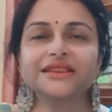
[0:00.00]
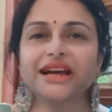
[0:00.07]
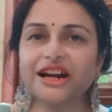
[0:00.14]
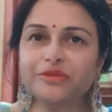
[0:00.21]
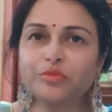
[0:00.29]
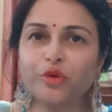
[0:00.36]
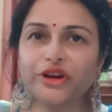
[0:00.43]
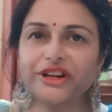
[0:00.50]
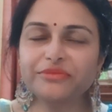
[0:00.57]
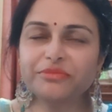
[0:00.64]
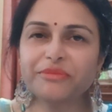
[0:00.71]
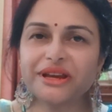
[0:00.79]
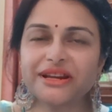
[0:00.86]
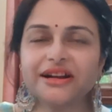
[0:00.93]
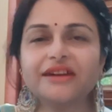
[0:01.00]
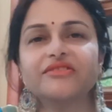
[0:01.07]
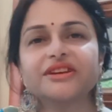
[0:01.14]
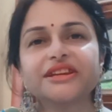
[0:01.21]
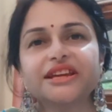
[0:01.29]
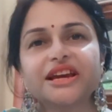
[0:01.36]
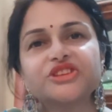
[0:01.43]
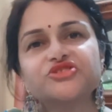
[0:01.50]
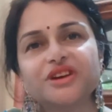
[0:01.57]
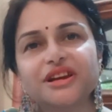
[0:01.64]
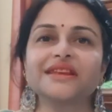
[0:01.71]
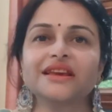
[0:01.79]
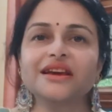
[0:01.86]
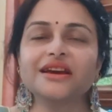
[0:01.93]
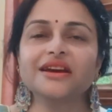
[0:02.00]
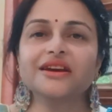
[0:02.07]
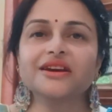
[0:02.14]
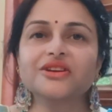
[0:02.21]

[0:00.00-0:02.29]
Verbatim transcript: थर्ड पॉइंट में मैंने कवर किया है ज्वेलरी को